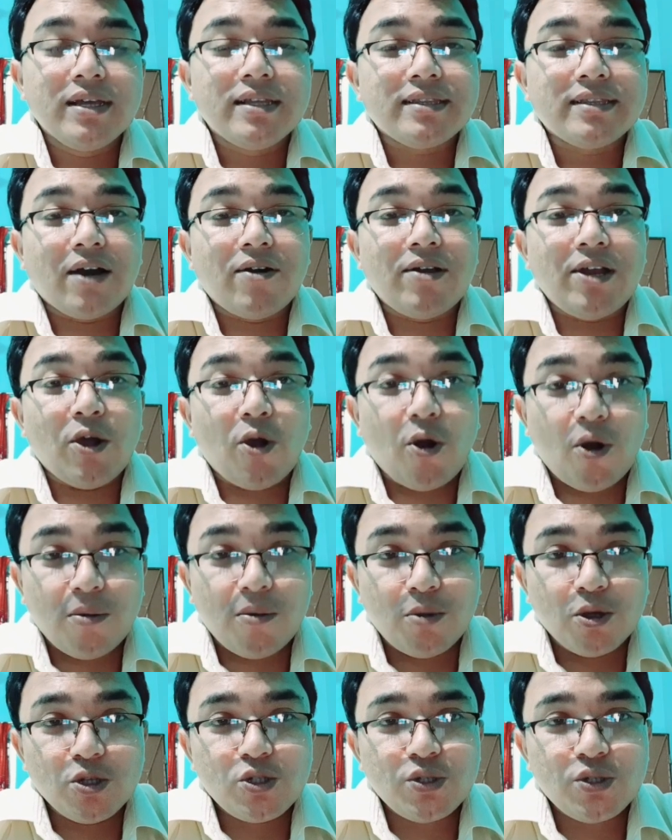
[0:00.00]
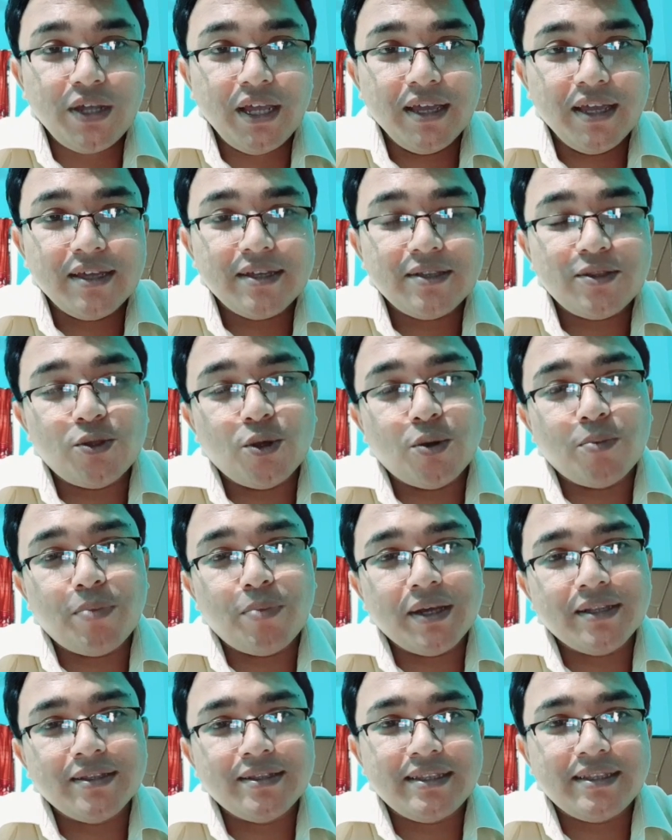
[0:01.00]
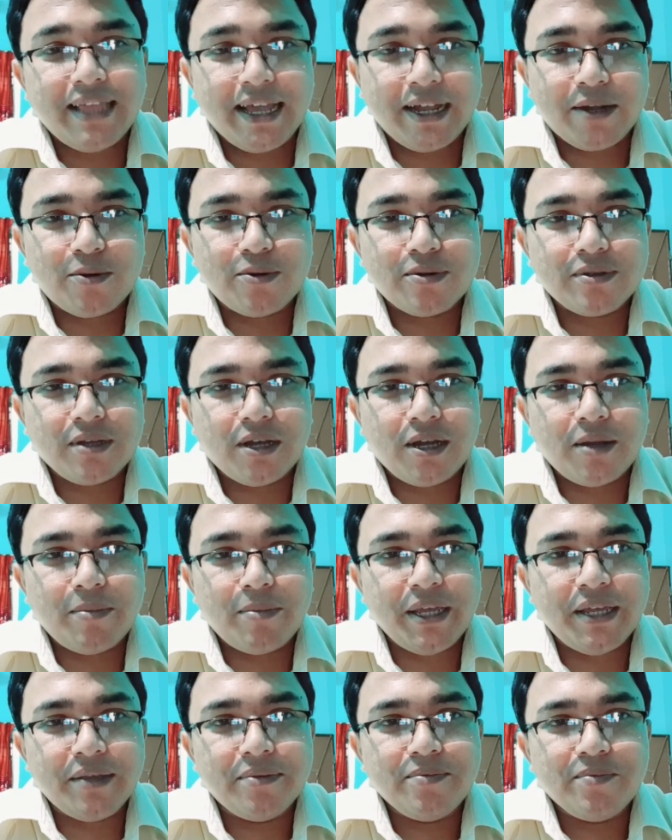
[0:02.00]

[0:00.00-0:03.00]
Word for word: তাহলে অবশ্যই ধূমপান ত্যাগ করতে হবে